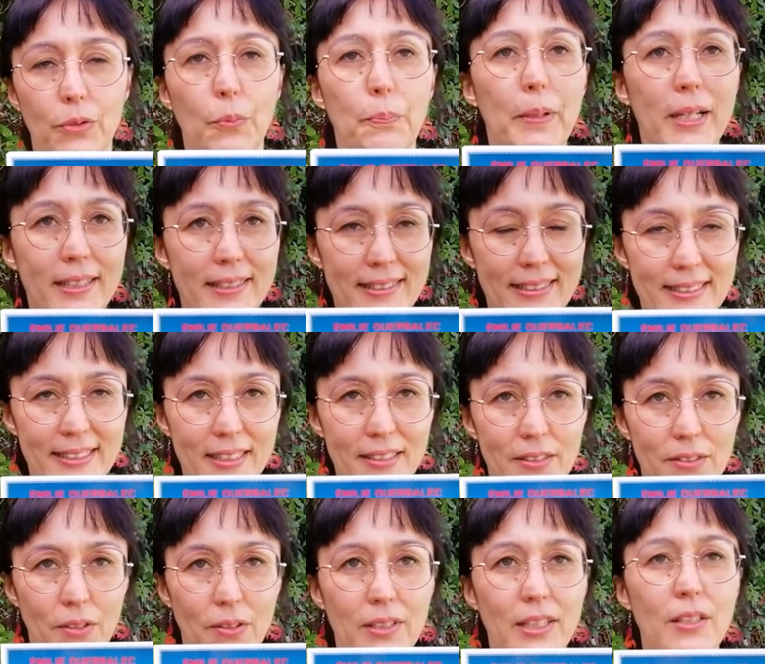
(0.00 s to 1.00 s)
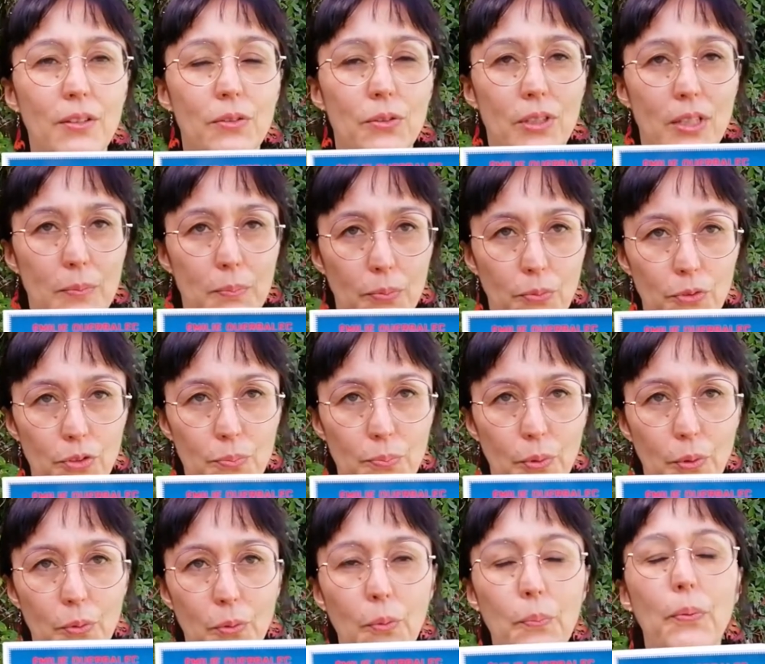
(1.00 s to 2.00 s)
partir en quête de réponse
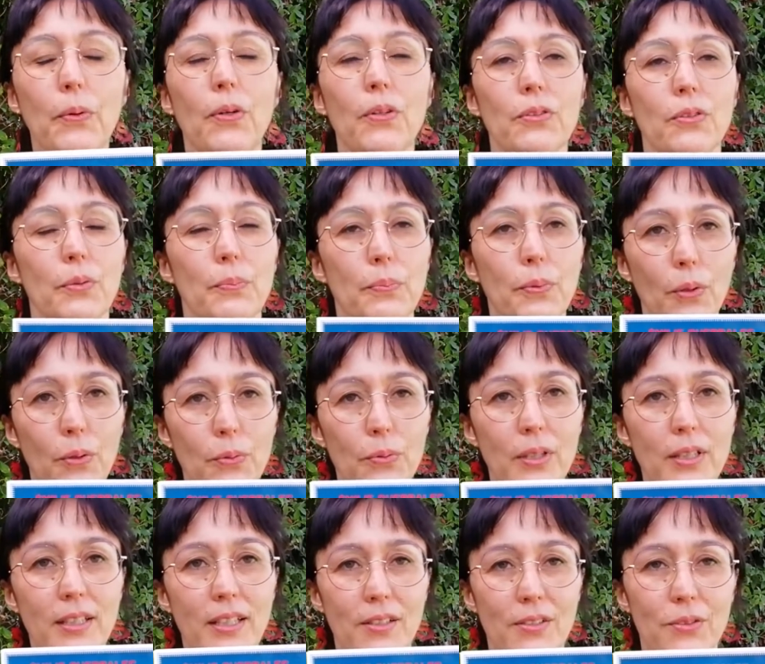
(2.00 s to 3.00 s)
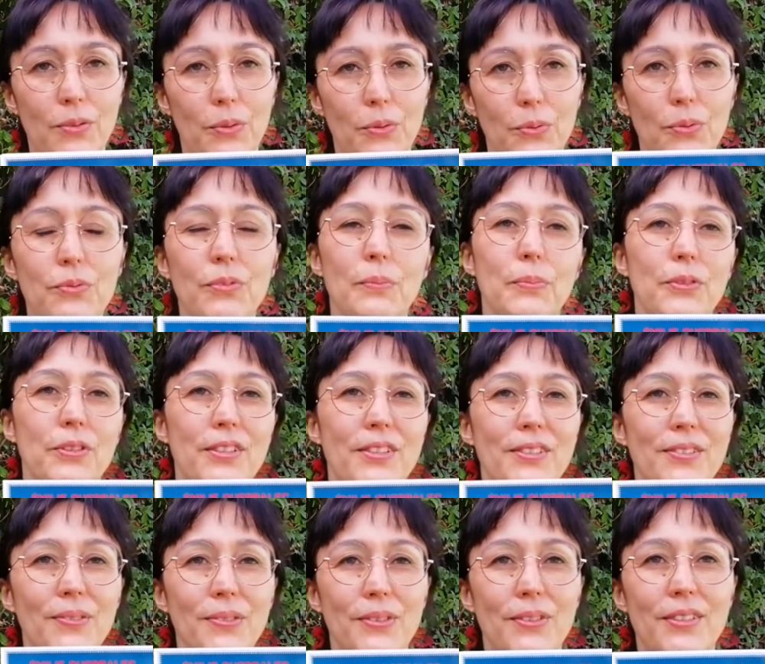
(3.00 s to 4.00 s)
pour comprendre pourquoi elle se retrouve en
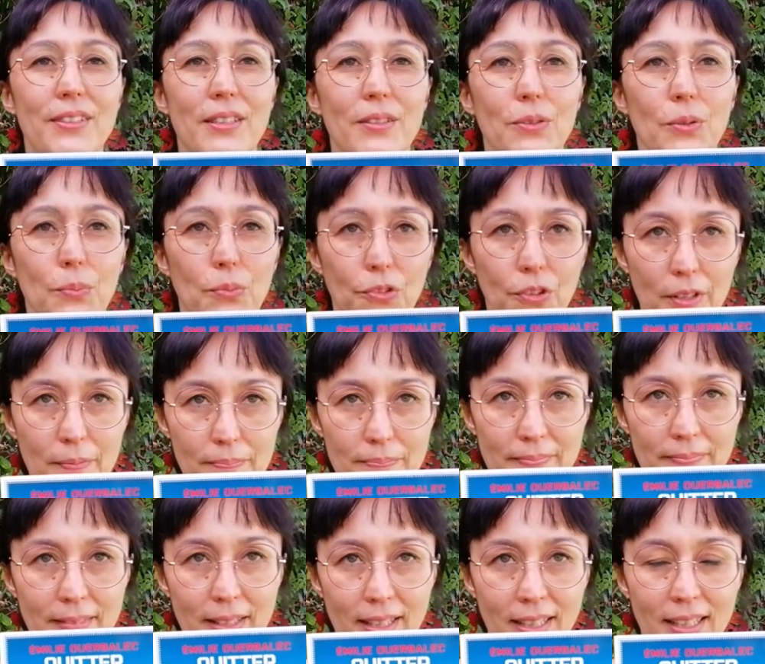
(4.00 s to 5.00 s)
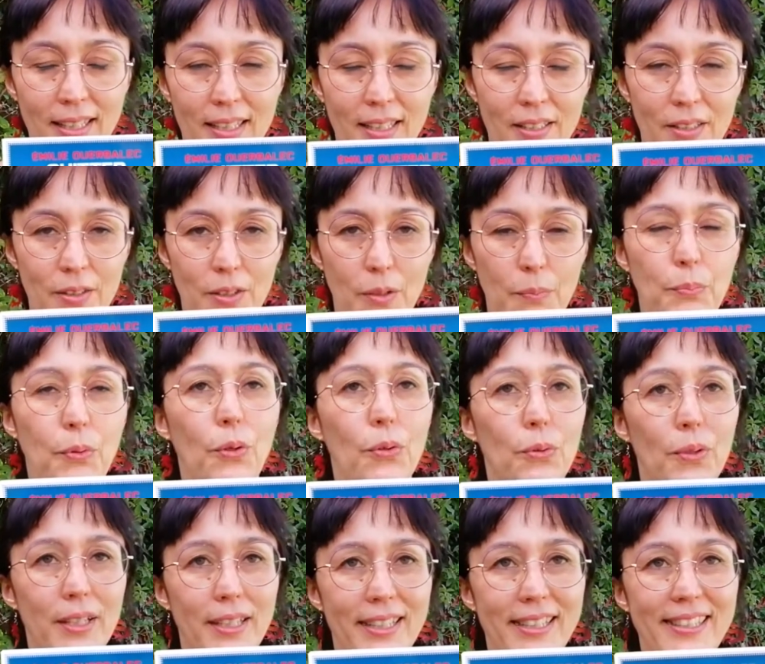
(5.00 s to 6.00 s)
possession de cet objet, euh,
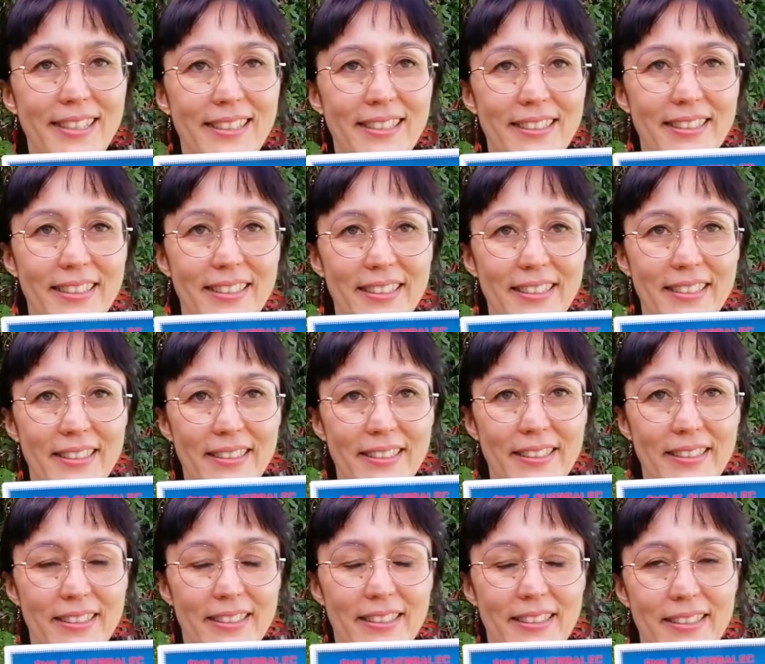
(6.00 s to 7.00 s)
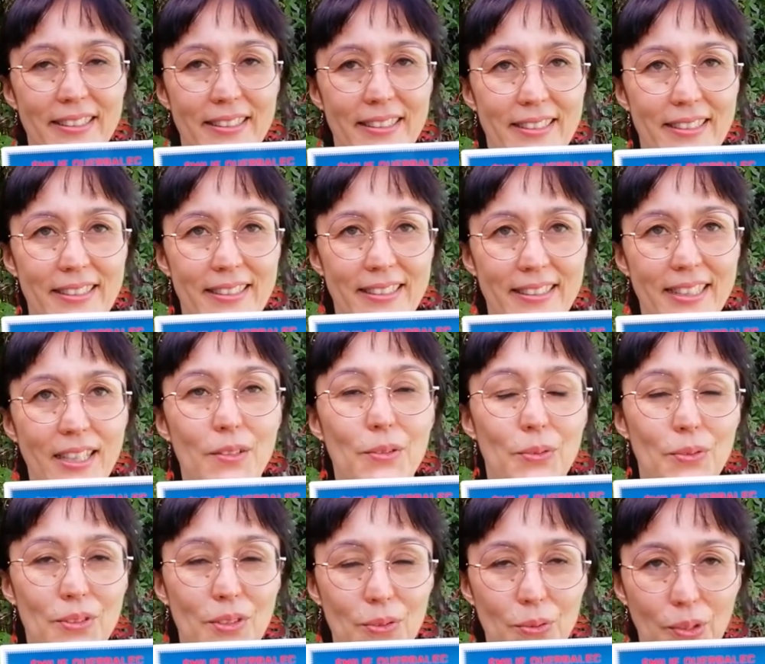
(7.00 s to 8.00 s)
pourquoi elle et quelles
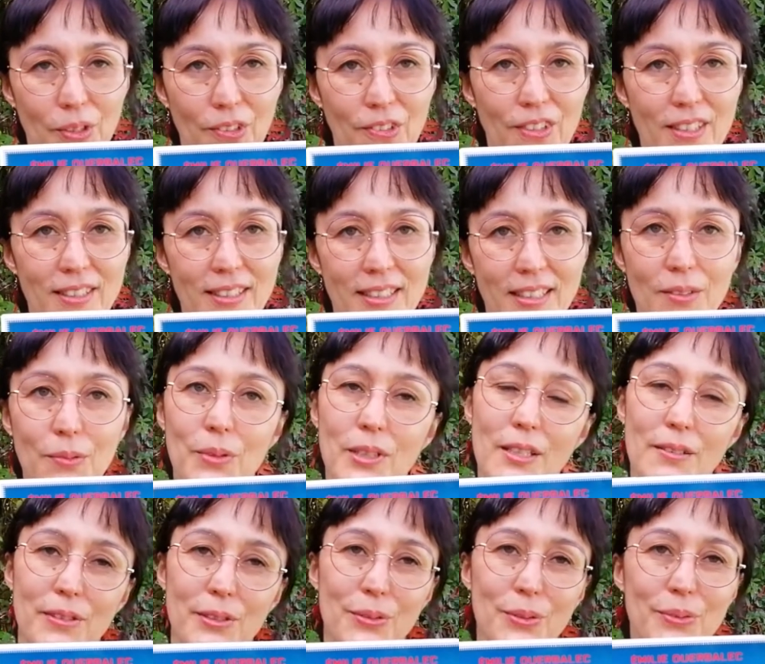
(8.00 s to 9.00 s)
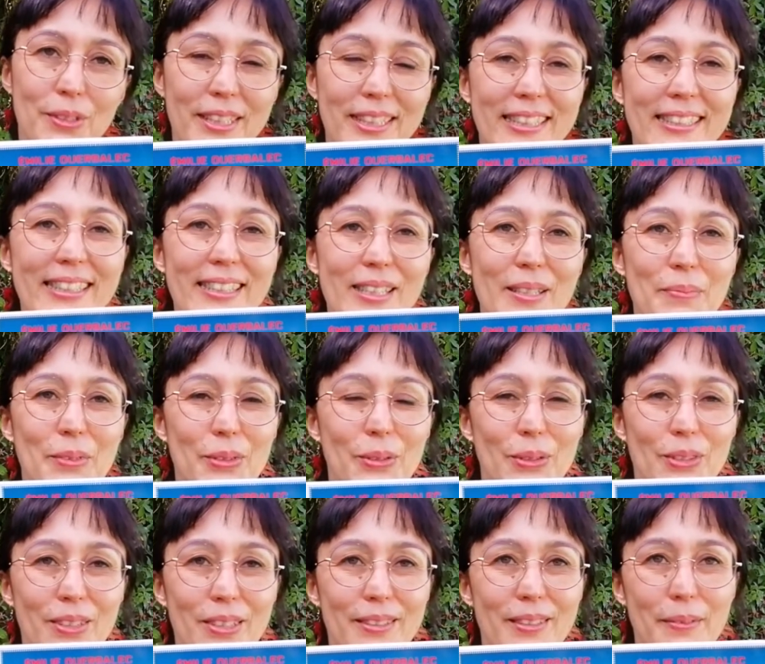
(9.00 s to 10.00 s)
sont ses origines. Et donc elle va devoir quitter les monts
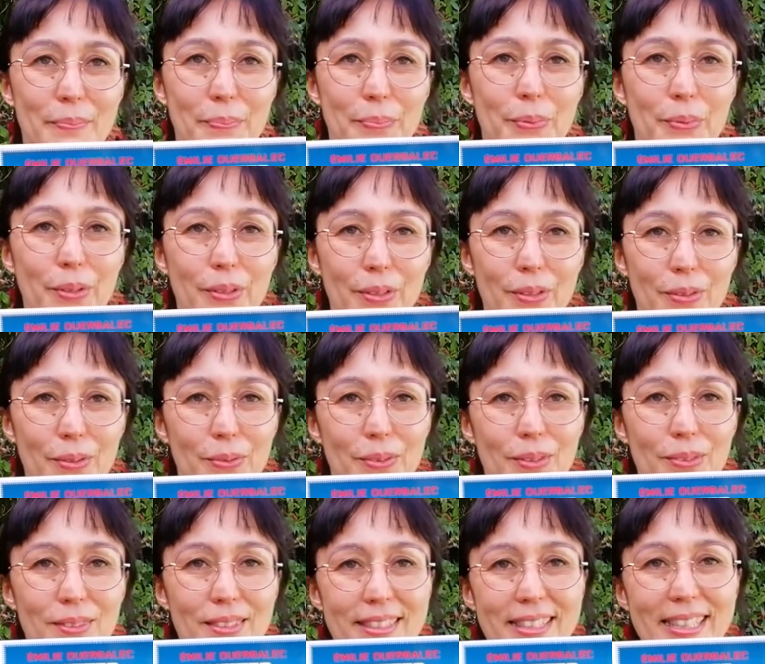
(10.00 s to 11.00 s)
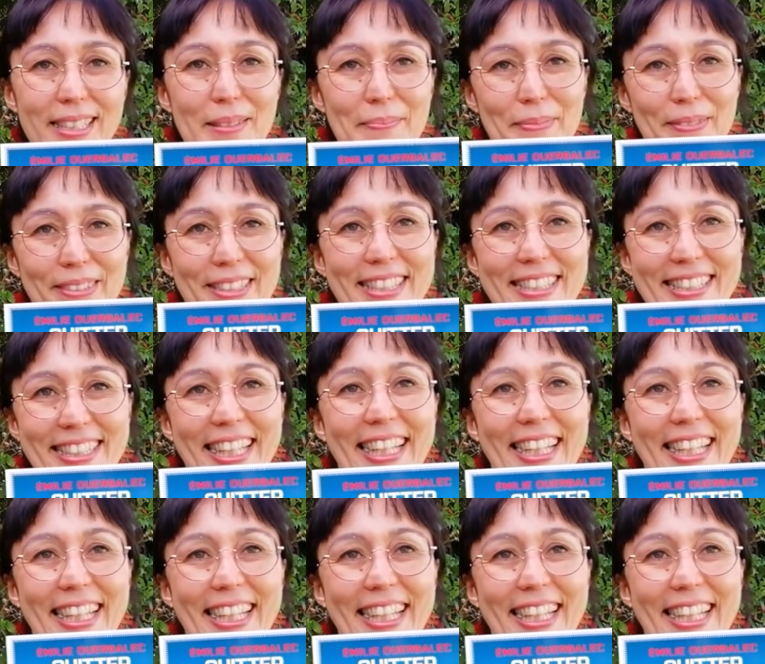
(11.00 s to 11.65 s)
d'automne pour trouver toutes ses réponses.